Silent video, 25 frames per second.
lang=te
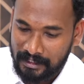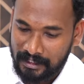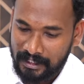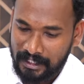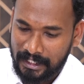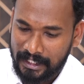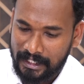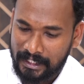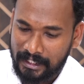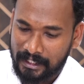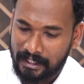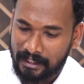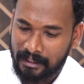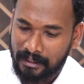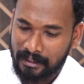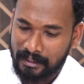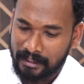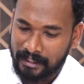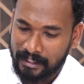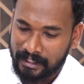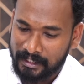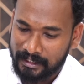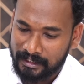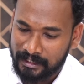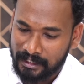ఏలైనగా
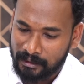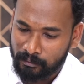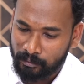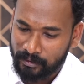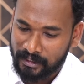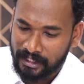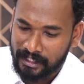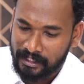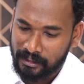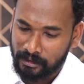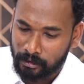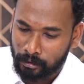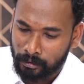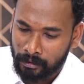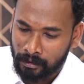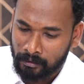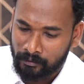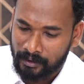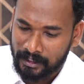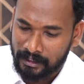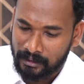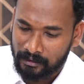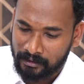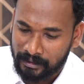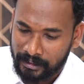నీ దేవుణ్ణైన
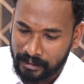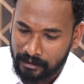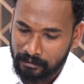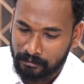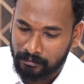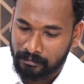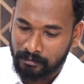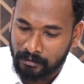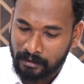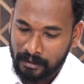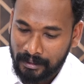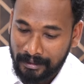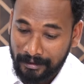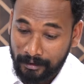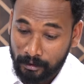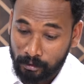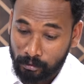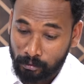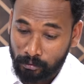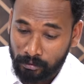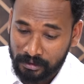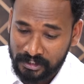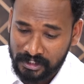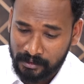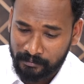యహోవానకు నేను
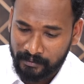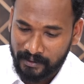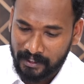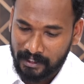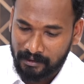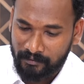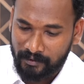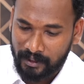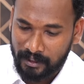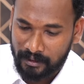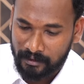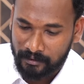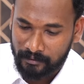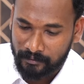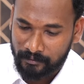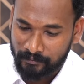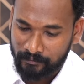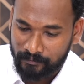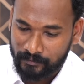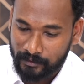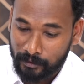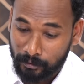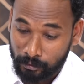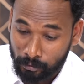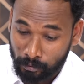రోషము గలవాడును
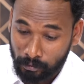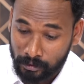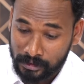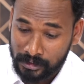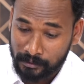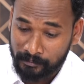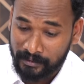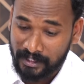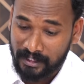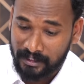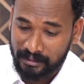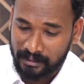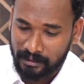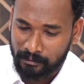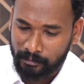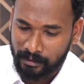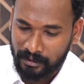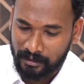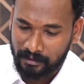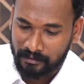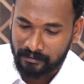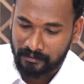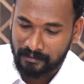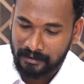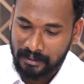రోషము గల
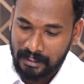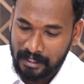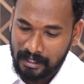దేవుడును